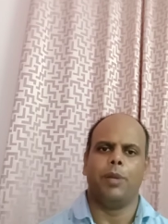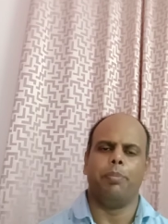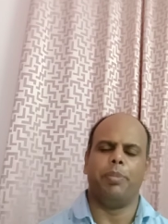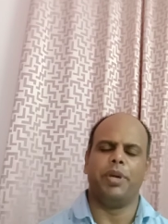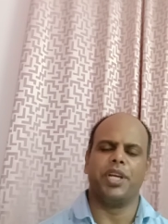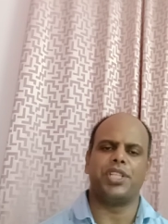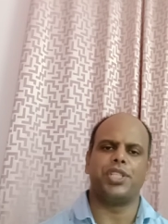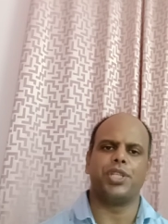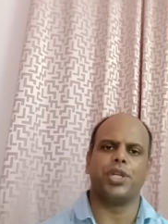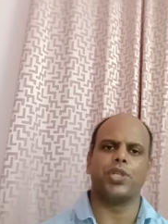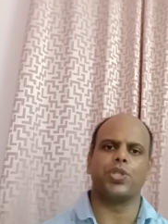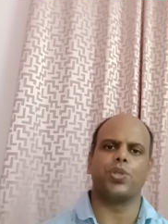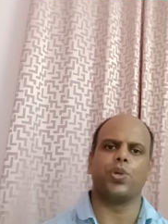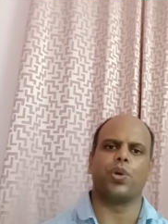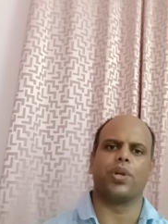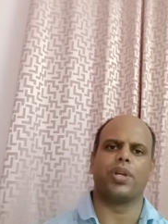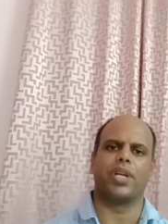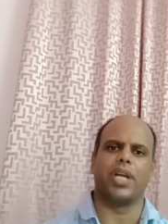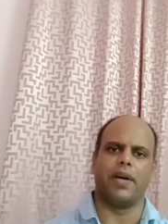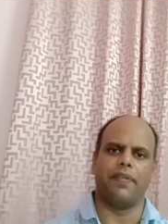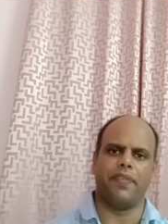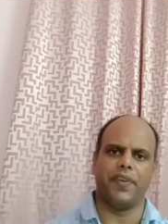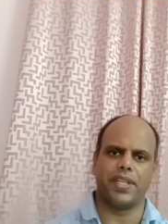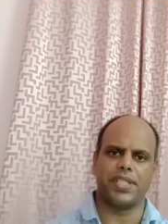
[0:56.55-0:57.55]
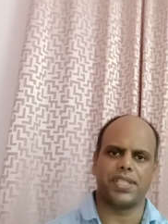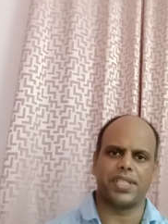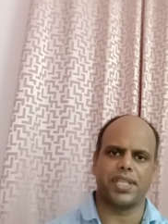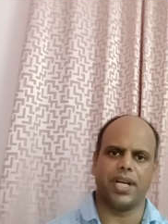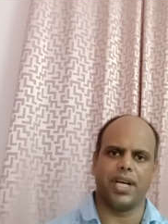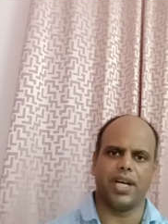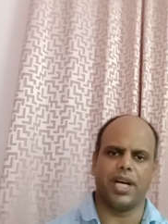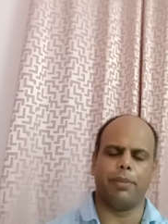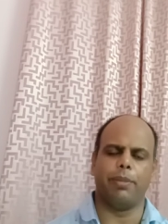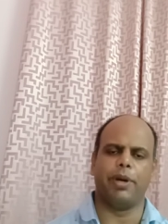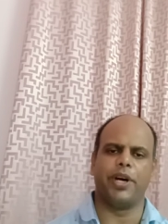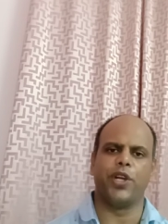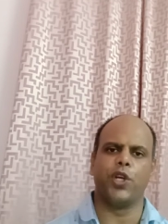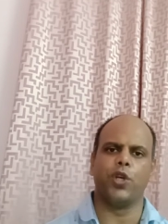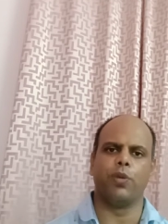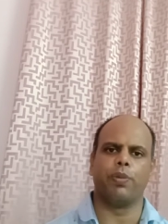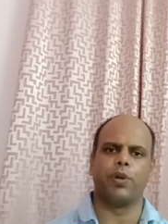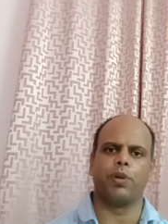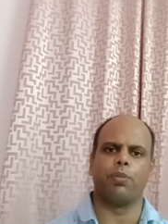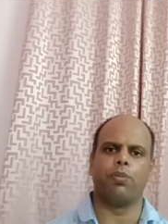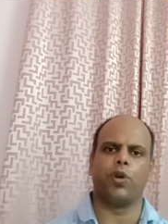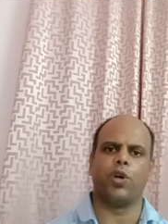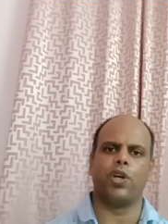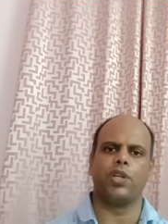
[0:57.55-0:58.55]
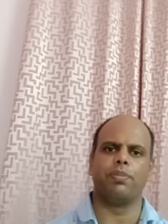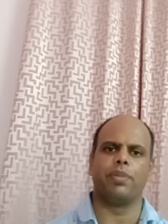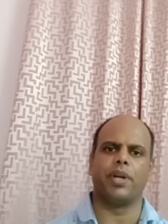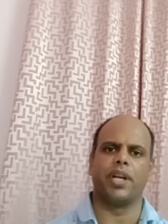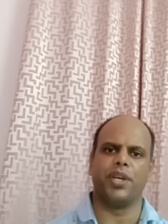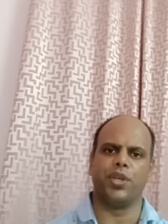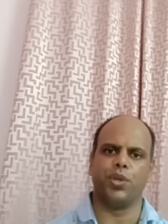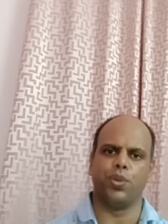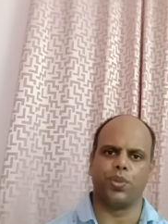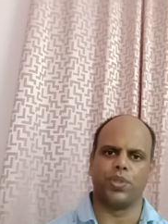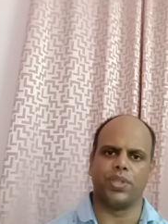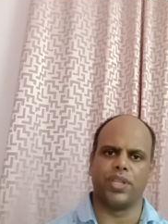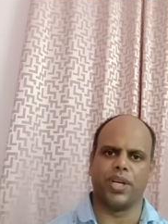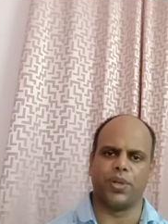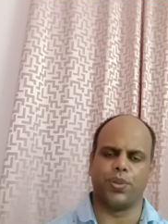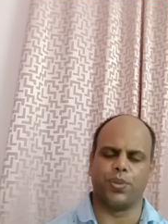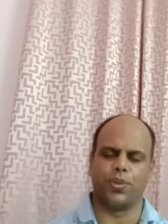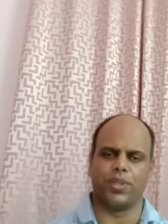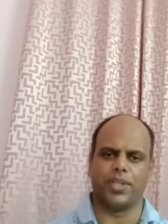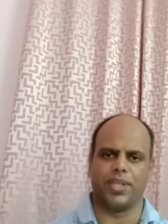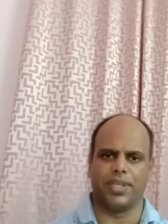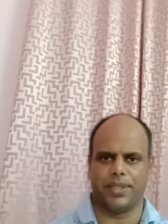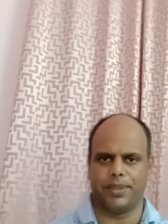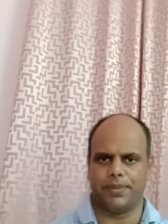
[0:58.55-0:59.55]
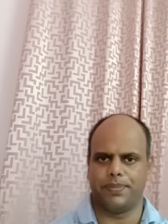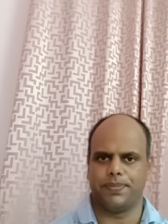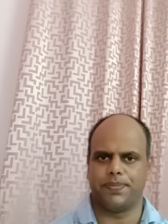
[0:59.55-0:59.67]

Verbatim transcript: पिक्चर्स और ग्राफिक्स का हमारे ऊपर बहुत बड़ा योगदान होता है